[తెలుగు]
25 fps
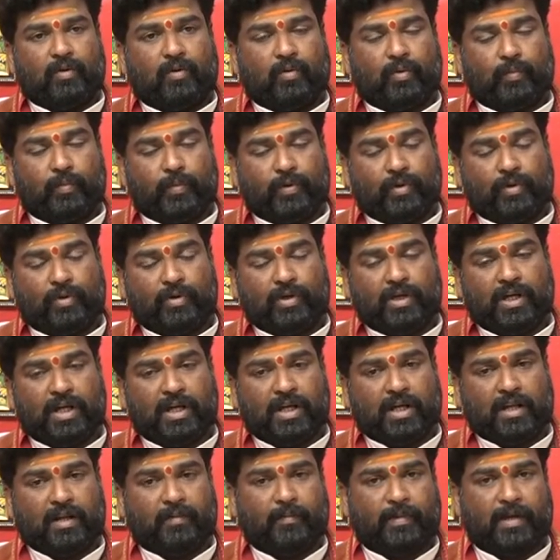
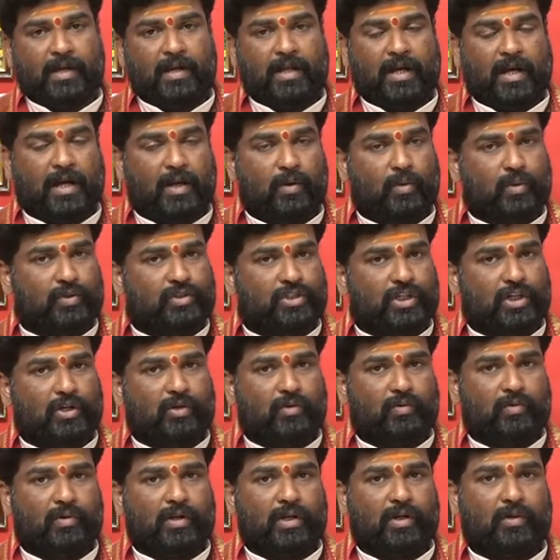ఉపయోగకరమైన
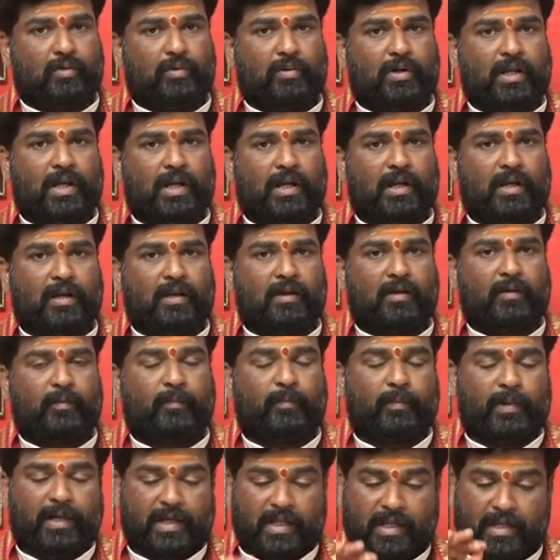ఆలోచనలు ఉన్నా కూడా
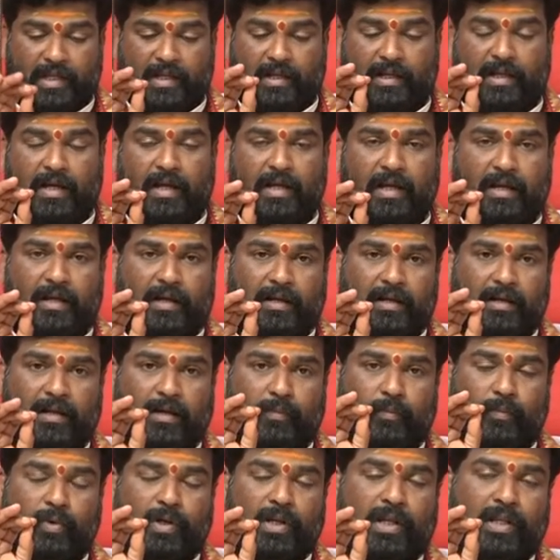పనికిరాని
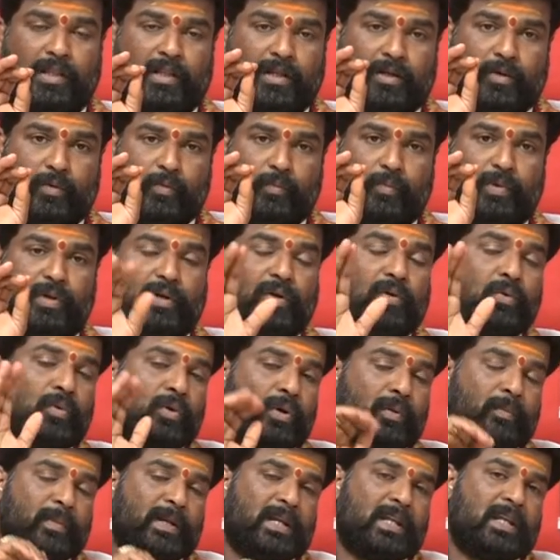డబ్బు లేని డబ్బు
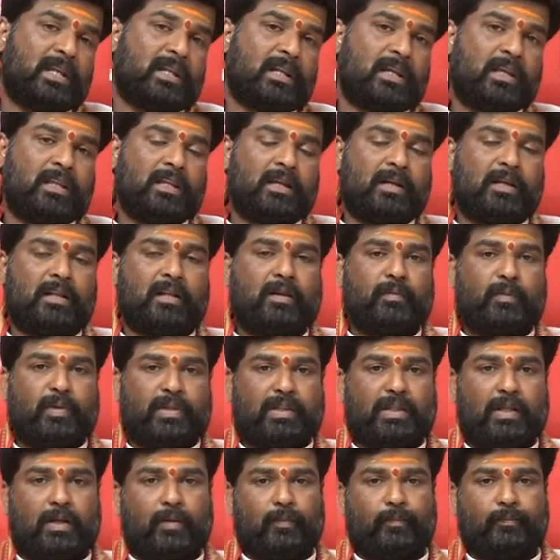కూడా పనికిరాదంటారు
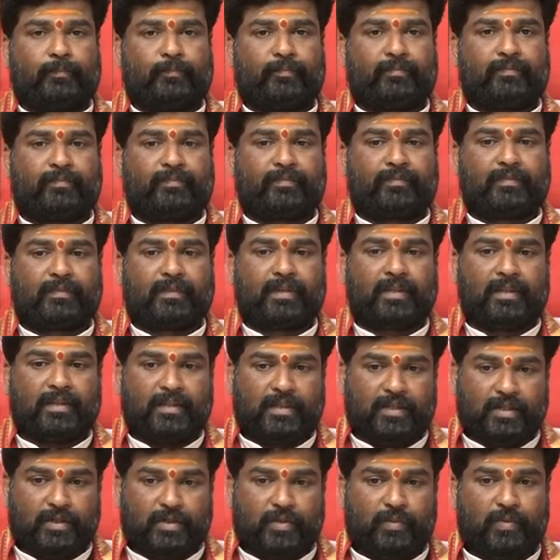పెద్దలు
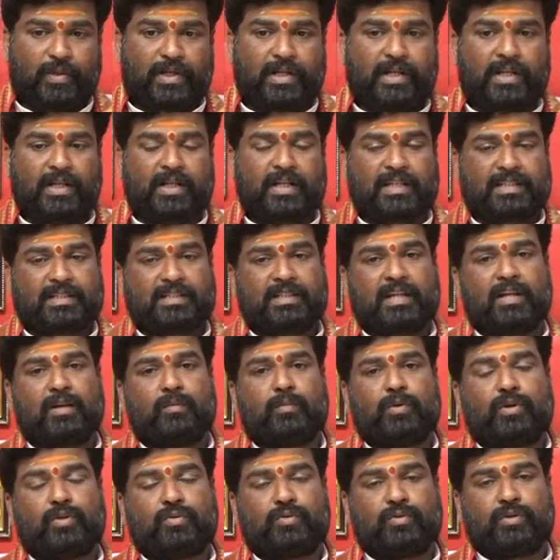ఇటువంటి
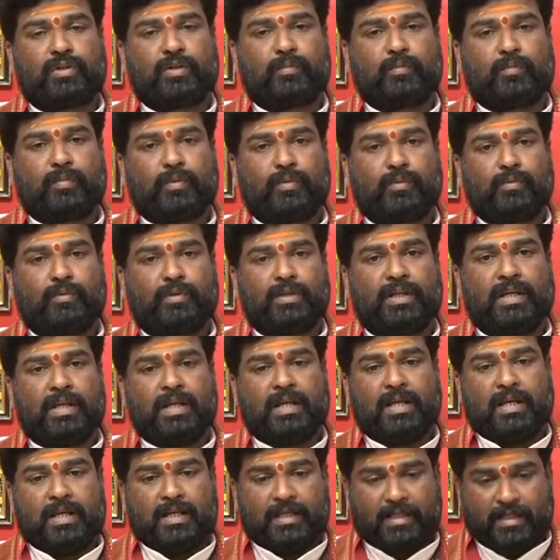కష్టాలు పడుతున్నప్పుడు
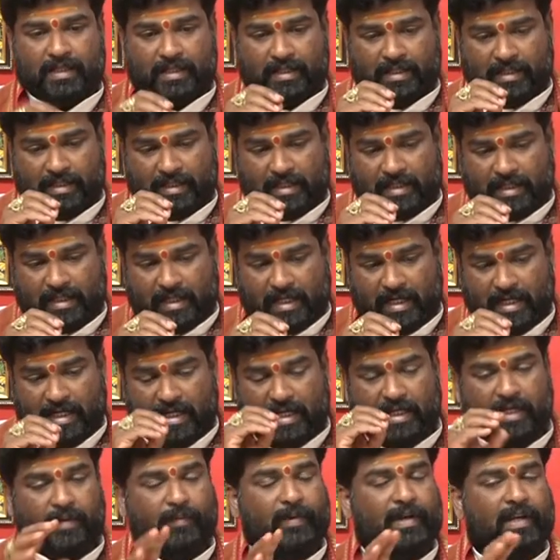
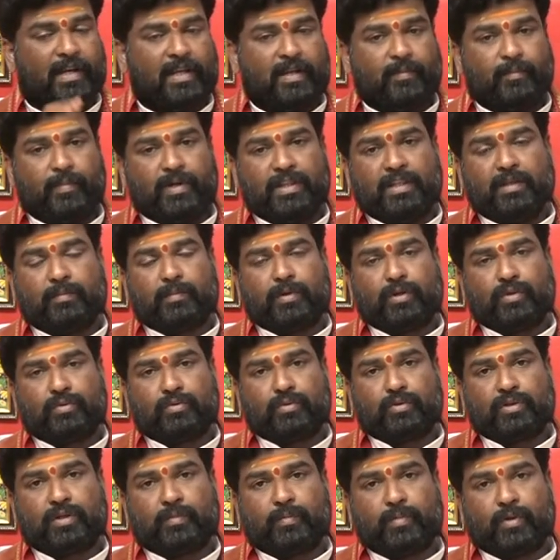అనేకమైన ఇబ్బంది
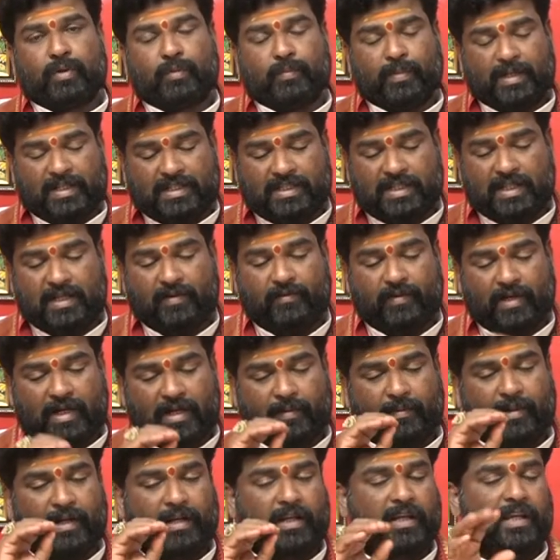పడుతున్నప్పుడు ప్రజల
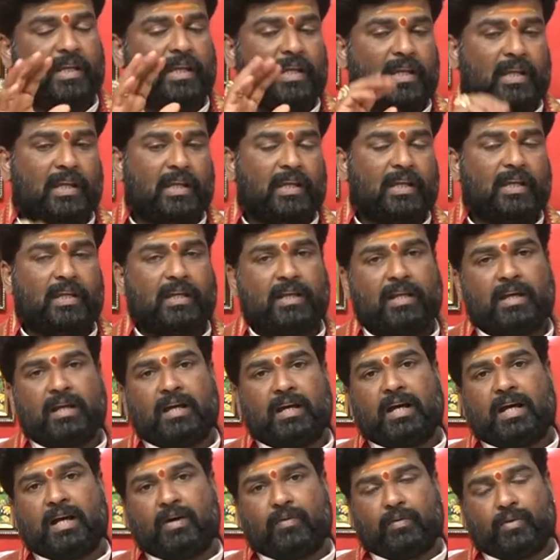వల్ల మనకి
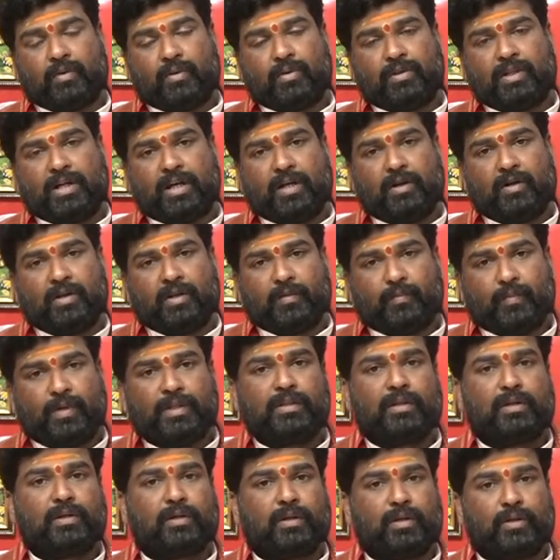అవరోధాలు
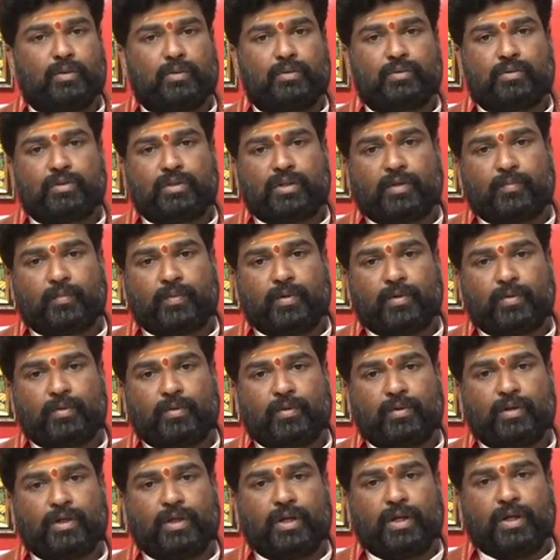ఇబ్బందులు కలుగుతున్నప్పుడు
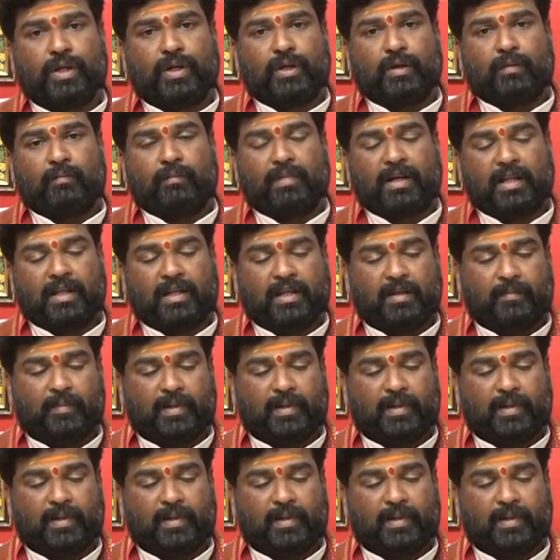మనకి